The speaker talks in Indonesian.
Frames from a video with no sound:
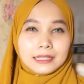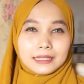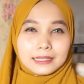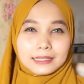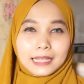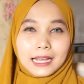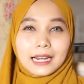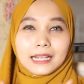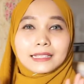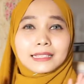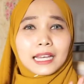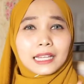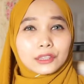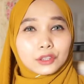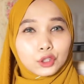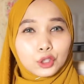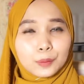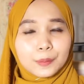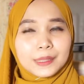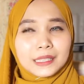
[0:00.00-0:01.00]
Salah
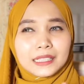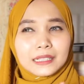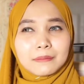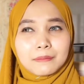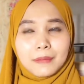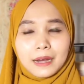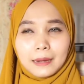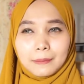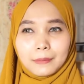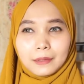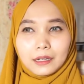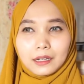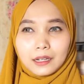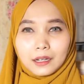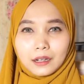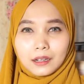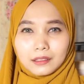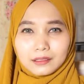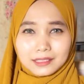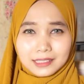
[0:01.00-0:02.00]
satu penyebab
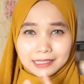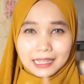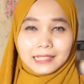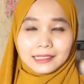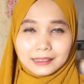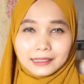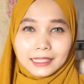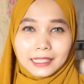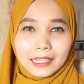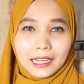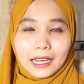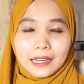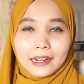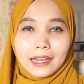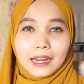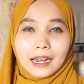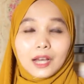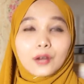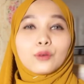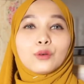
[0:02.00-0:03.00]
stunting
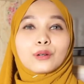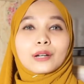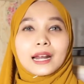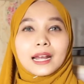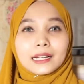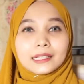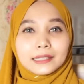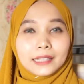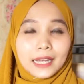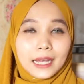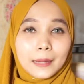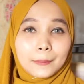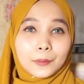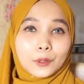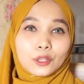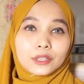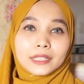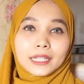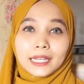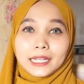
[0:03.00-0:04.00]
adalah kurangnya
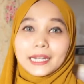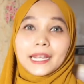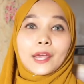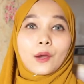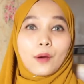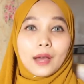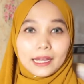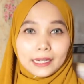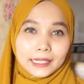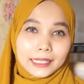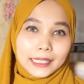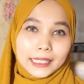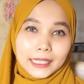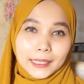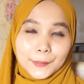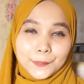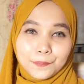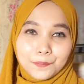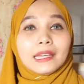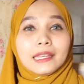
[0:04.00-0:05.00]
protein
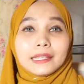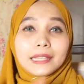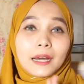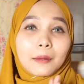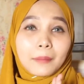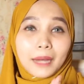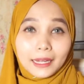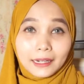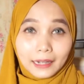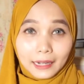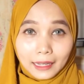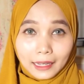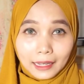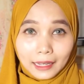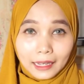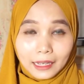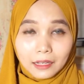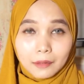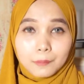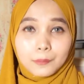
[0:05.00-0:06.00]
hewani. Yang
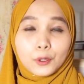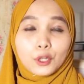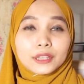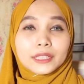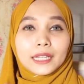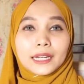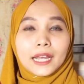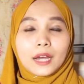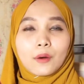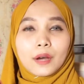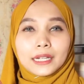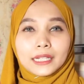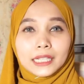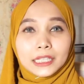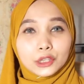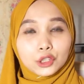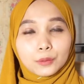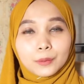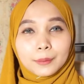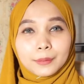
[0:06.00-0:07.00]
mana protein
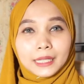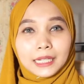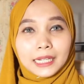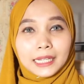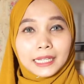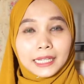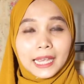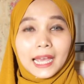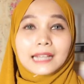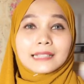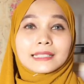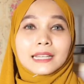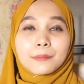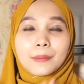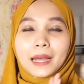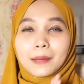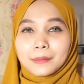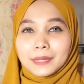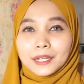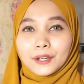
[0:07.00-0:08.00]
hewani itu memiliki asam
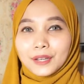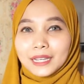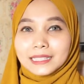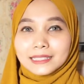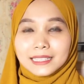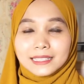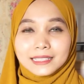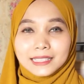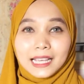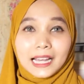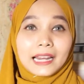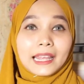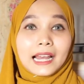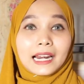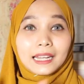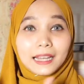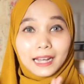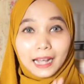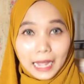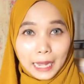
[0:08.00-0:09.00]
amino esensial
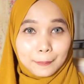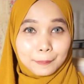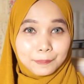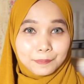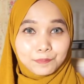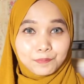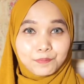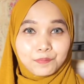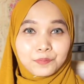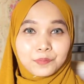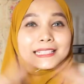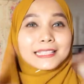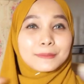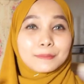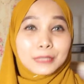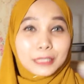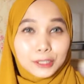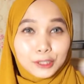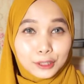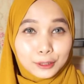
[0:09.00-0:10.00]
yang lengkap
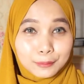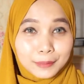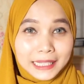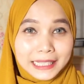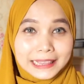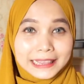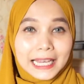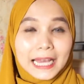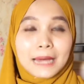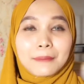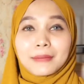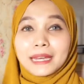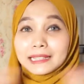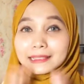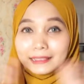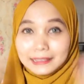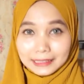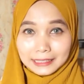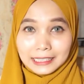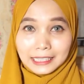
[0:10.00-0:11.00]
Sebelum kita
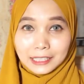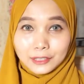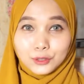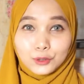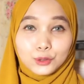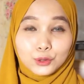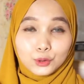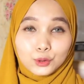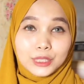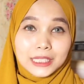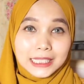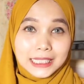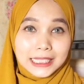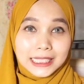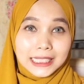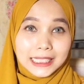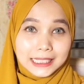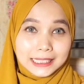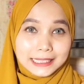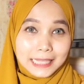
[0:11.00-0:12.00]
battle susu
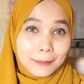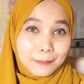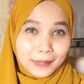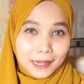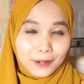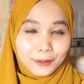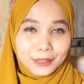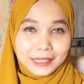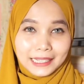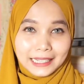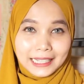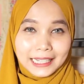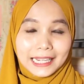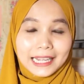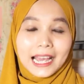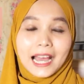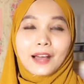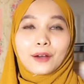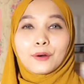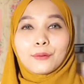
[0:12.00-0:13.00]
di samping aku ini,
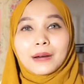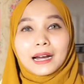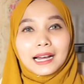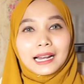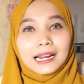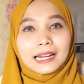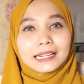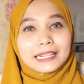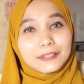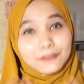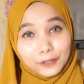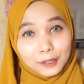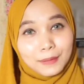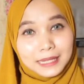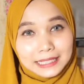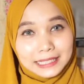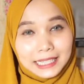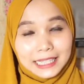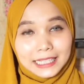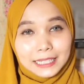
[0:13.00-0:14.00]
aku bakalan
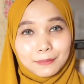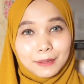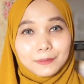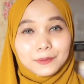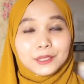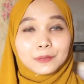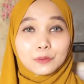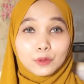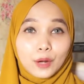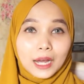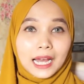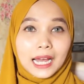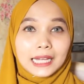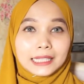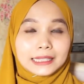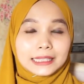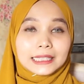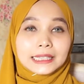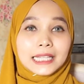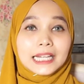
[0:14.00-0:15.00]
informasikan ke mom
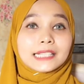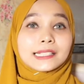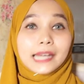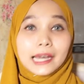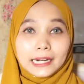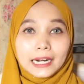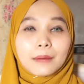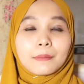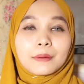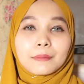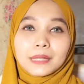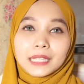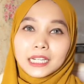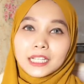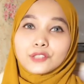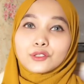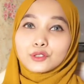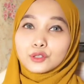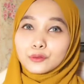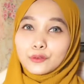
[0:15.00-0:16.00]
semua tentang cara
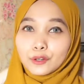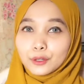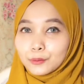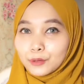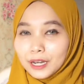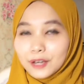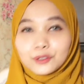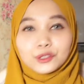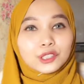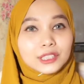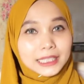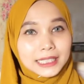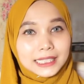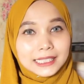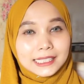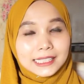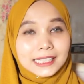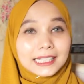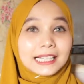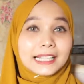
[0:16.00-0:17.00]
memilih susu formula untuk si
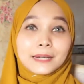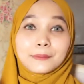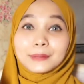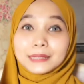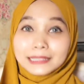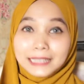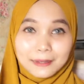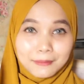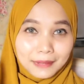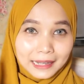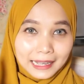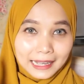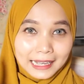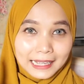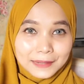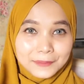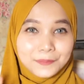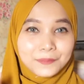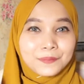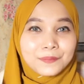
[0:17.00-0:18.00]
kecil. Yang
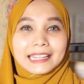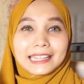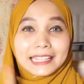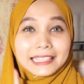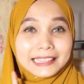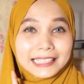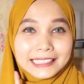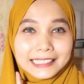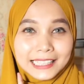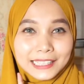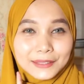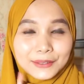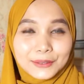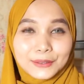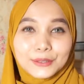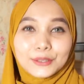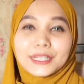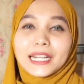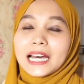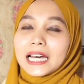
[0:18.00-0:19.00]
pertama, kita cek
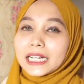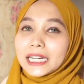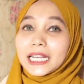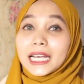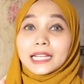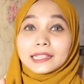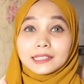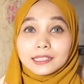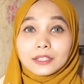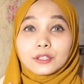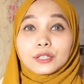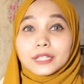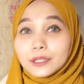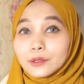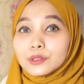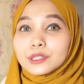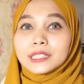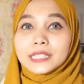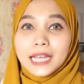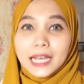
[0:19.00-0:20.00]
dulu dari
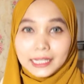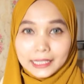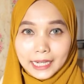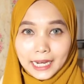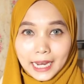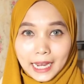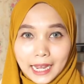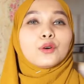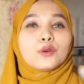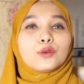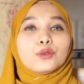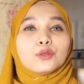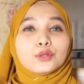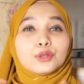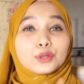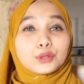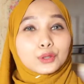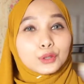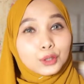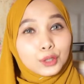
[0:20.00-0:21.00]
kategori usianya
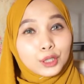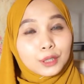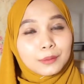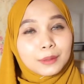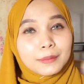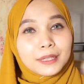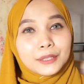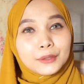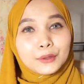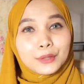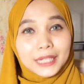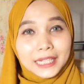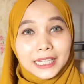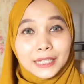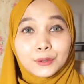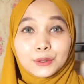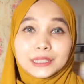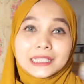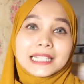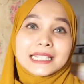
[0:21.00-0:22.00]
untuk
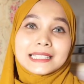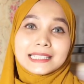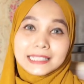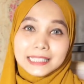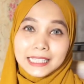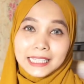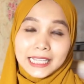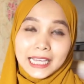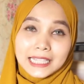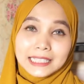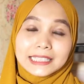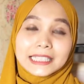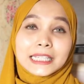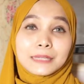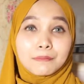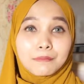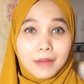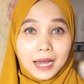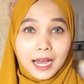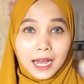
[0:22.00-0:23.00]
memenuhi nutrisi yang
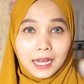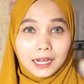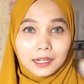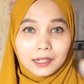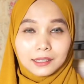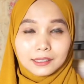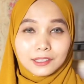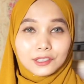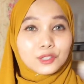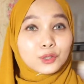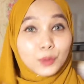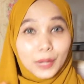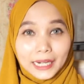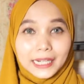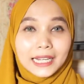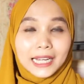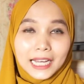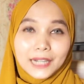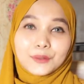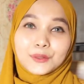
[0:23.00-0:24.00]
seimbang eh,
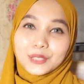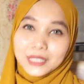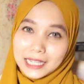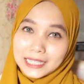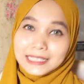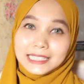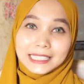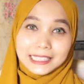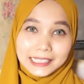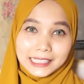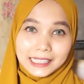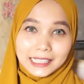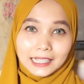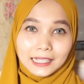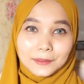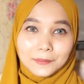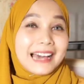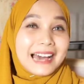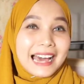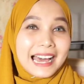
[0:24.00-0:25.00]
sesuai dengan usia si
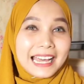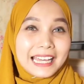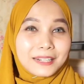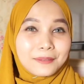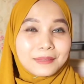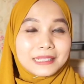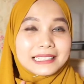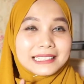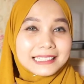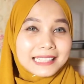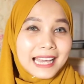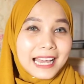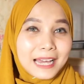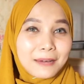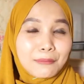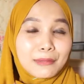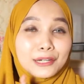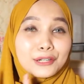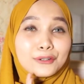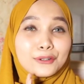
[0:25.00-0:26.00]
kecil dan
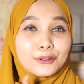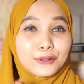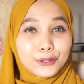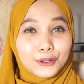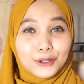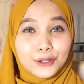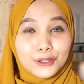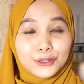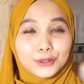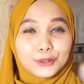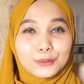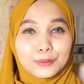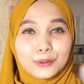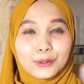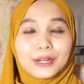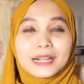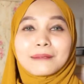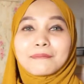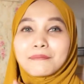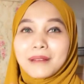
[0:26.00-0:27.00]
bisa mendukung
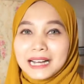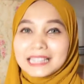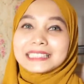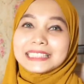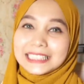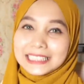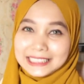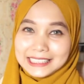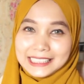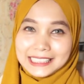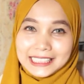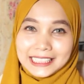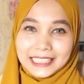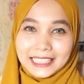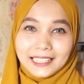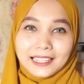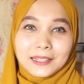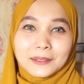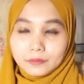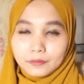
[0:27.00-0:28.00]
tumbuh kembang si
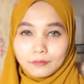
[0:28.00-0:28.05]
kecil.